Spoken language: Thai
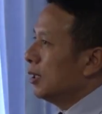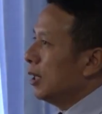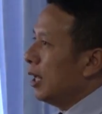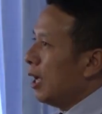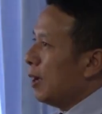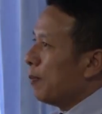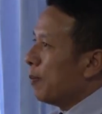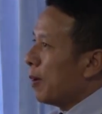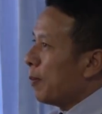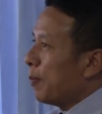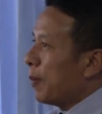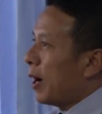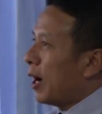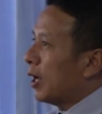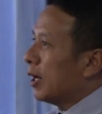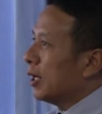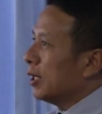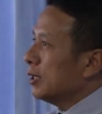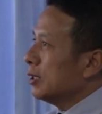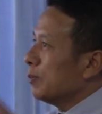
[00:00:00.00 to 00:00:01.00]
และพระพา
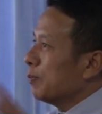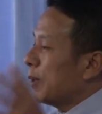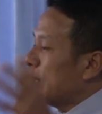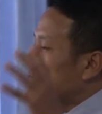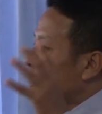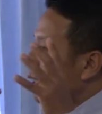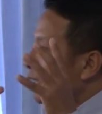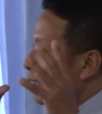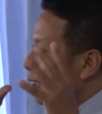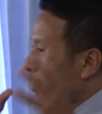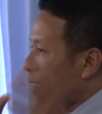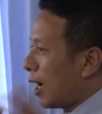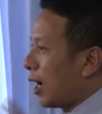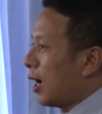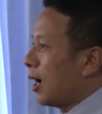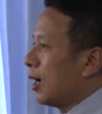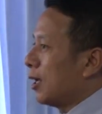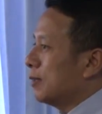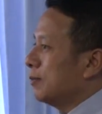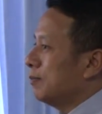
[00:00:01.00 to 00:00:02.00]
นั้นจะเป็นที่สะ
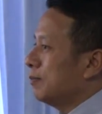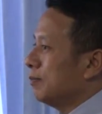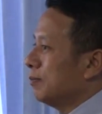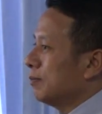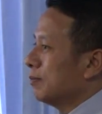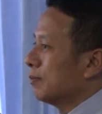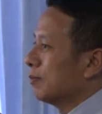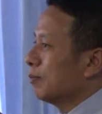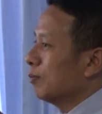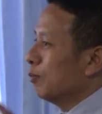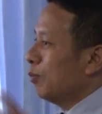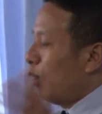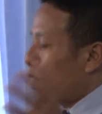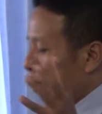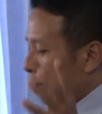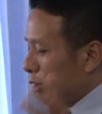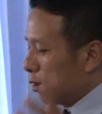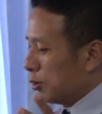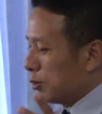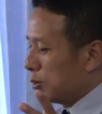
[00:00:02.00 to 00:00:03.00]
อาดบ
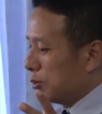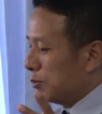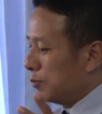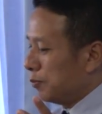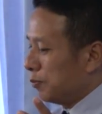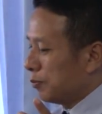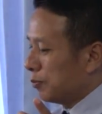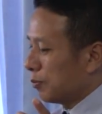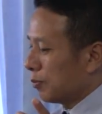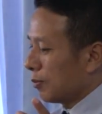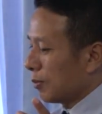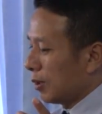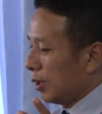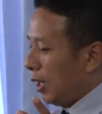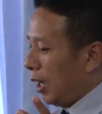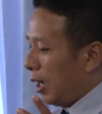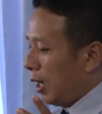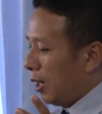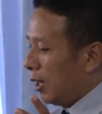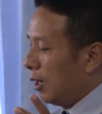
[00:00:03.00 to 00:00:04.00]
ริสุทธิ์
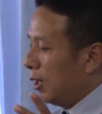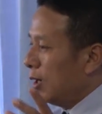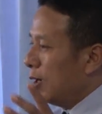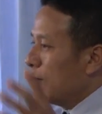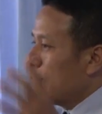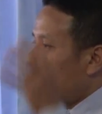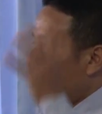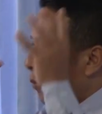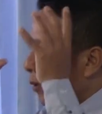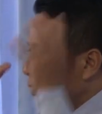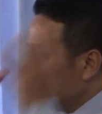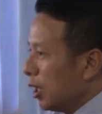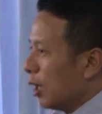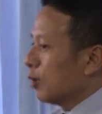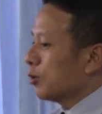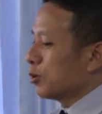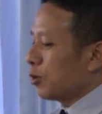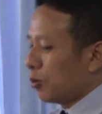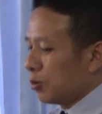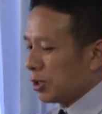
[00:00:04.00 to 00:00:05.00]
นะเพราะพระเจ้า
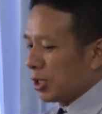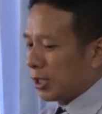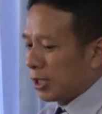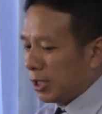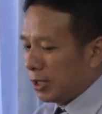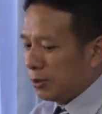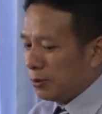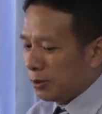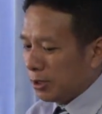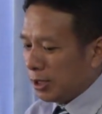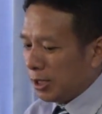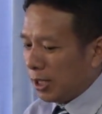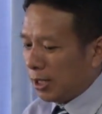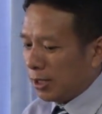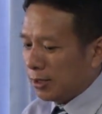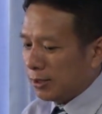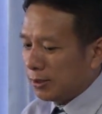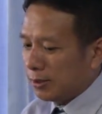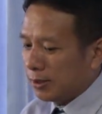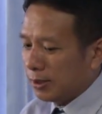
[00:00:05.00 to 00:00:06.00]
ทรงสถิตอยู่ที่นั่น